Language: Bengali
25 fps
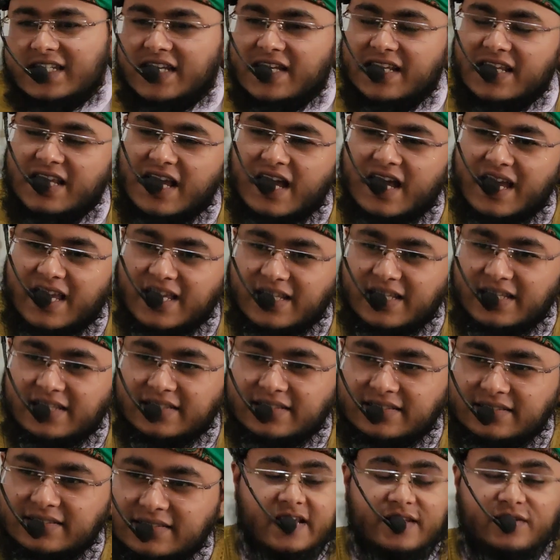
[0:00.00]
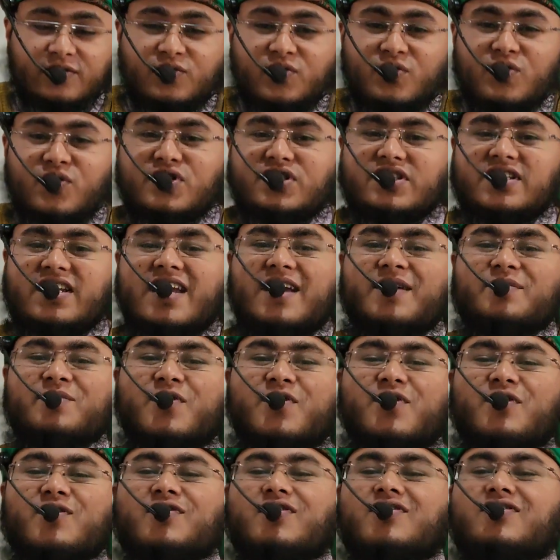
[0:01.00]
সিরিয়ায় যেই তুরস্কে
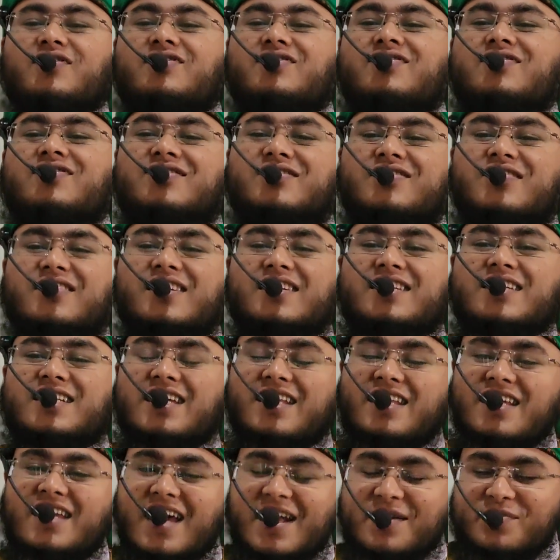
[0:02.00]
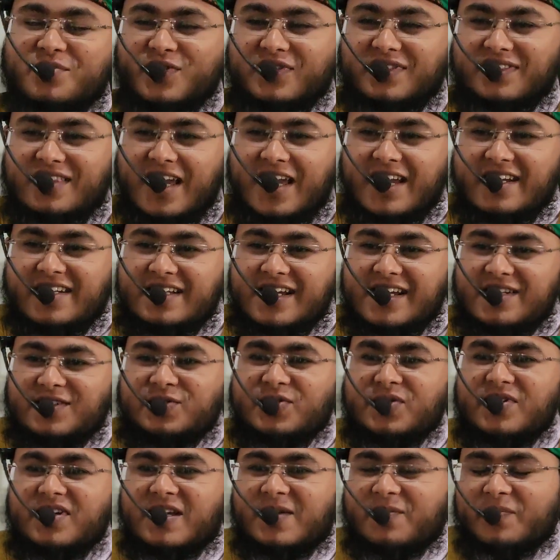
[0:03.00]
এবং সিরিয়ার মধ্যে এই
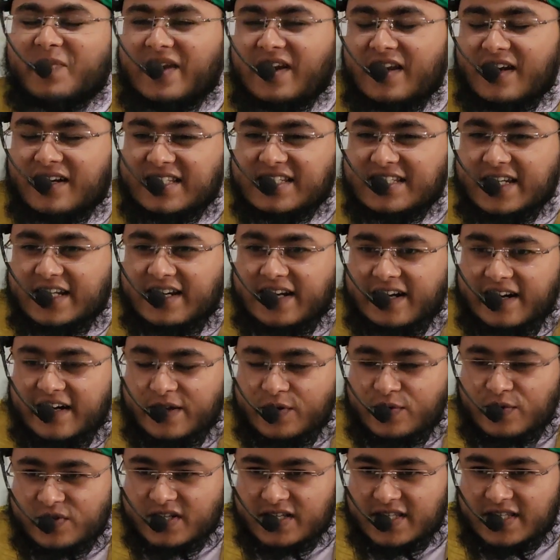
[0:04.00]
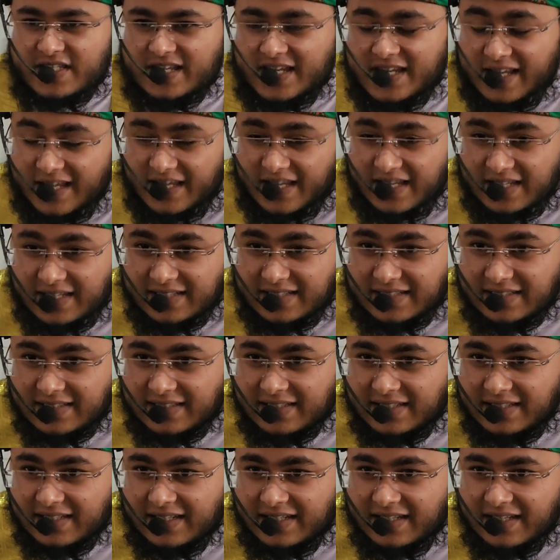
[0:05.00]
টেকটনিক প্লেট যে নেড়ে উঠেছে
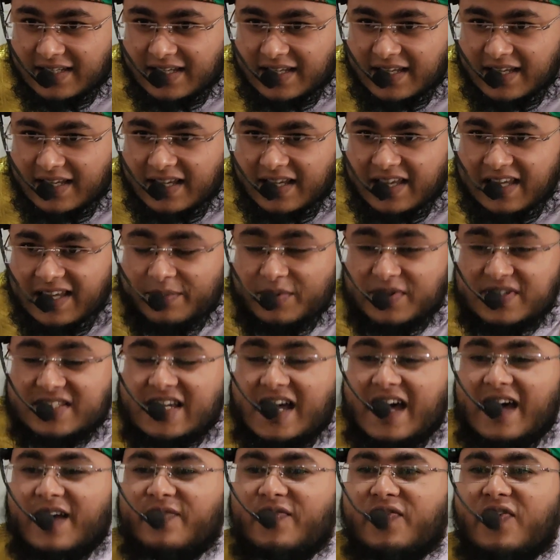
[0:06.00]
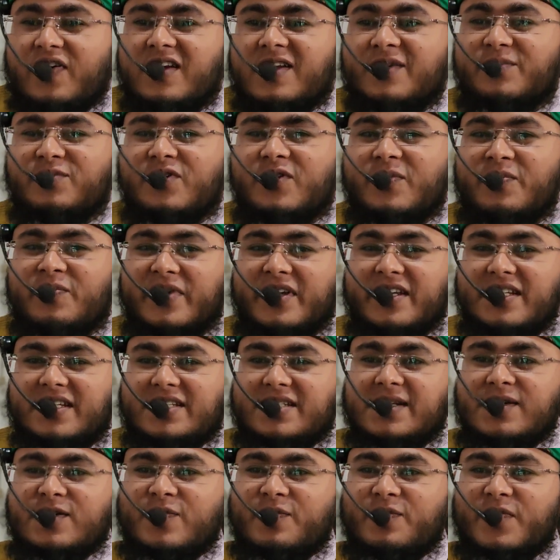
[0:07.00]
এবং যার ফলে
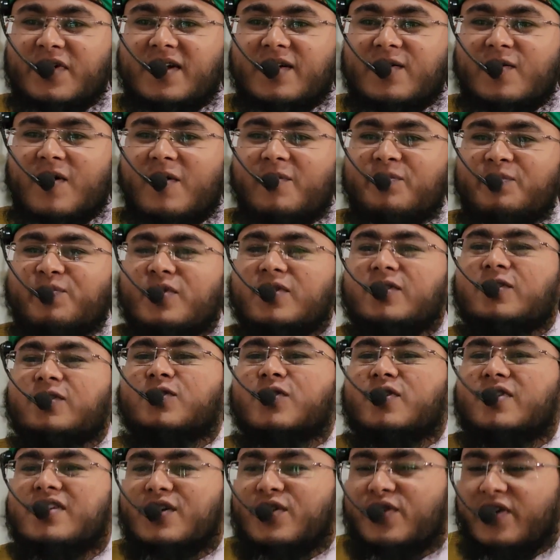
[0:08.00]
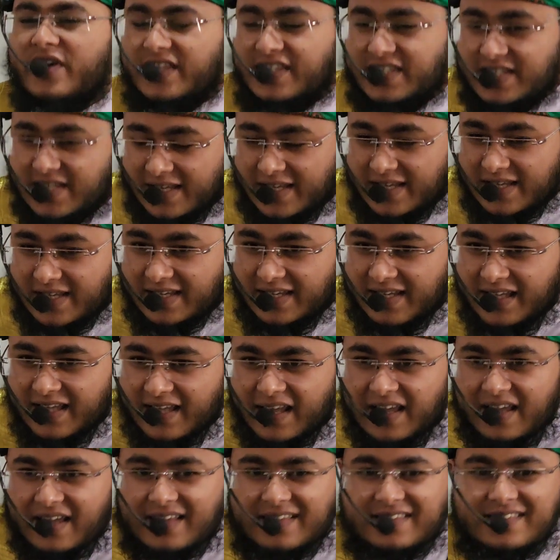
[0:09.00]
ভূপৃষ্ঠের উপরে কম্পন তৈরি হয়েছে
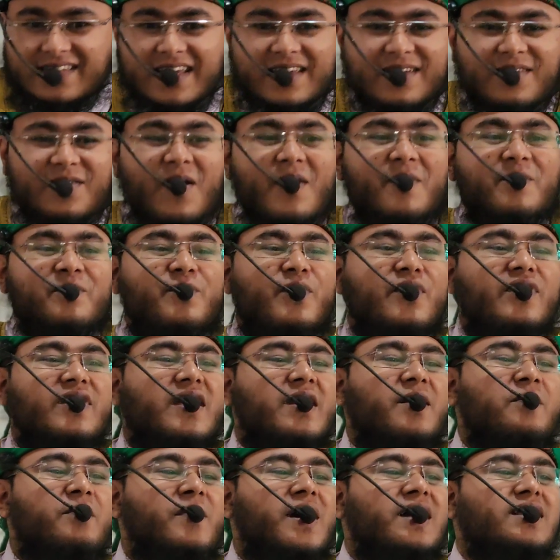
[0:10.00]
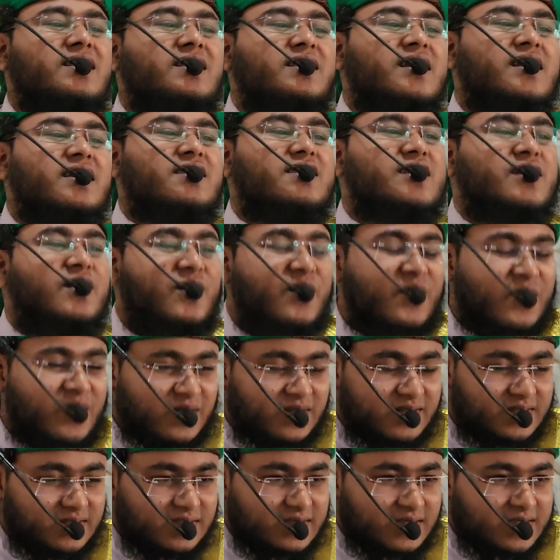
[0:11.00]
যেই কম্পনের মাত্রা ছিল
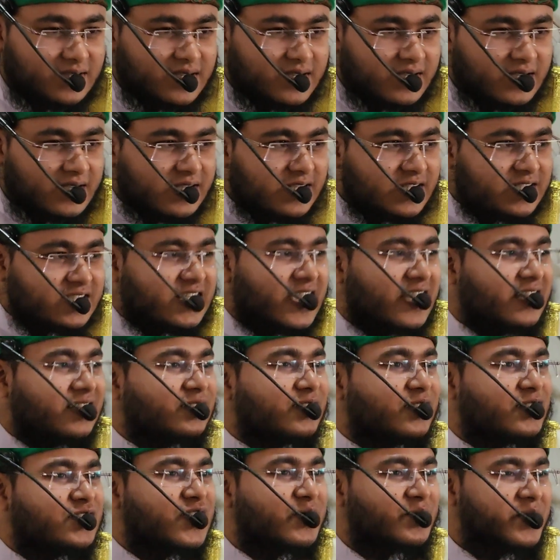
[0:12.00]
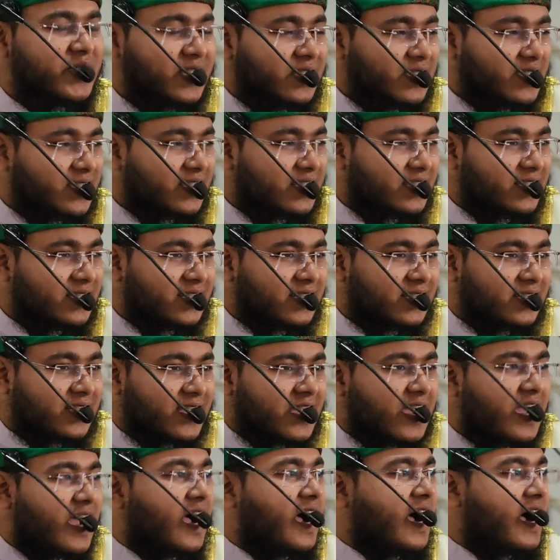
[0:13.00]
সাত দশমিক
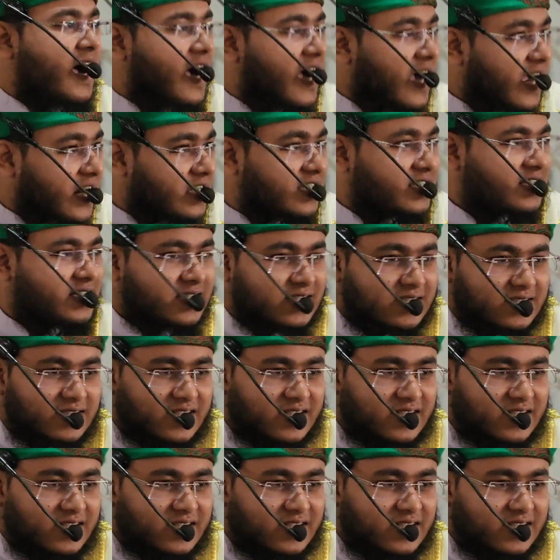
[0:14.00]
আট